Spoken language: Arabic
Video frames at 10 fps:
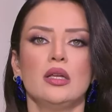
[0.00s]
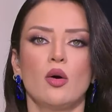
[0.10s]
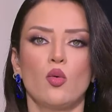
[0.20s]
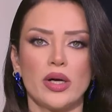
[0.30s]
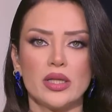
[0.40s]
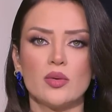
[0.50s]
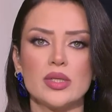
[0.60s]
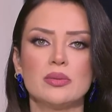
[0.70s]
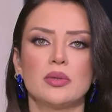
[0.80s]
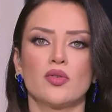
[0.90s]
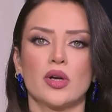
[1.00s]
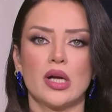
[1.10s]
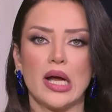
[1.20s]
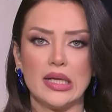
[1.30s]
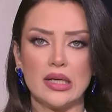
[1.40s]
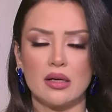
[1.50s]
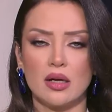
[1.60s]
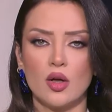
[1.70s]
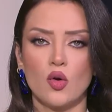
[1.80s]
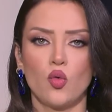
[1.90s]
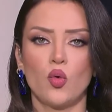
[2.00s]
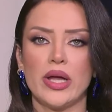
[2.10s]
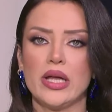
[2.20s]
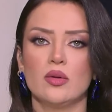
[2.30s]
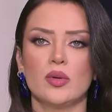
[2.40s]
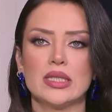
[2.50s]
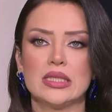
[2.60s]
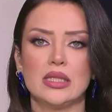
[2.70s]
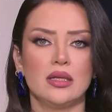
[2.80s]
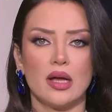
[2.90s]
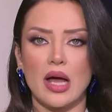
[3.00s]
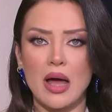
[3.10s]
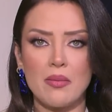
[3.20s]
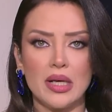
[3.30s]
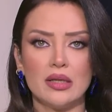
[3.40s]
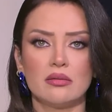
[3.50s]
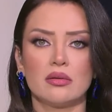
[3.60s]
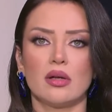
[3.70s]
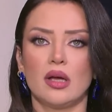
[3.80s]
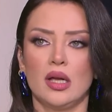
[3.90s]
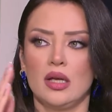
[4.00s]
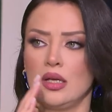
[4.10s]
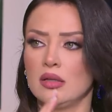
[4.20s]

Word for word: لو واحده دلوقتي بتتفرج عليك وهي دلوقتي عملت اللي